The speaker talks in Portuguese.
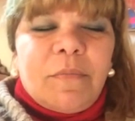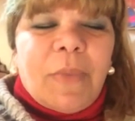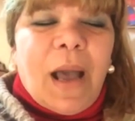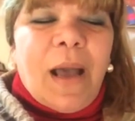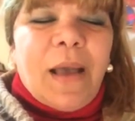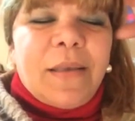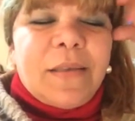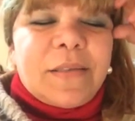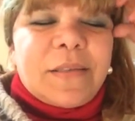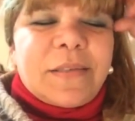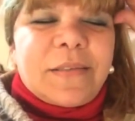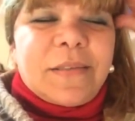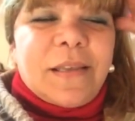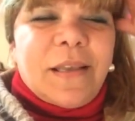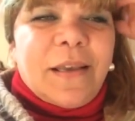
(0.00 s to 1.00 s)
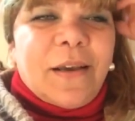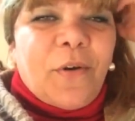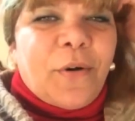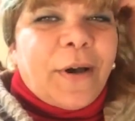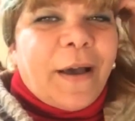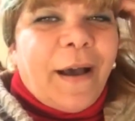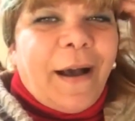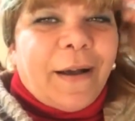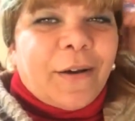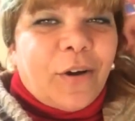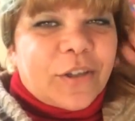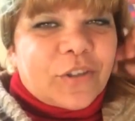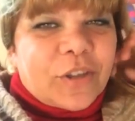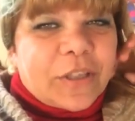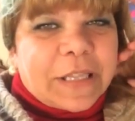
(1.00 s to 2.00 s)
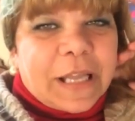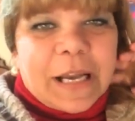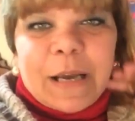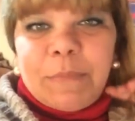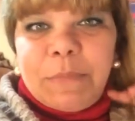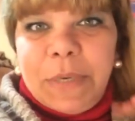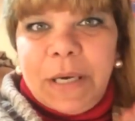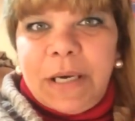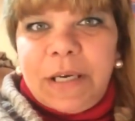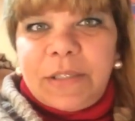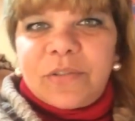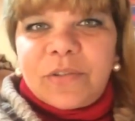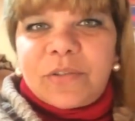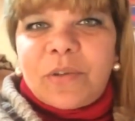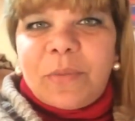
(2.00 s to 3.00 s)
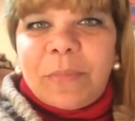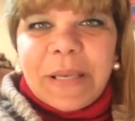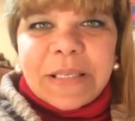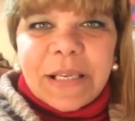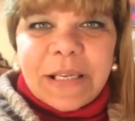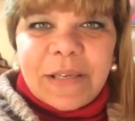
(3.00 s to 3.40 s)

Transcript: Mas agora já tá acabando, tô mais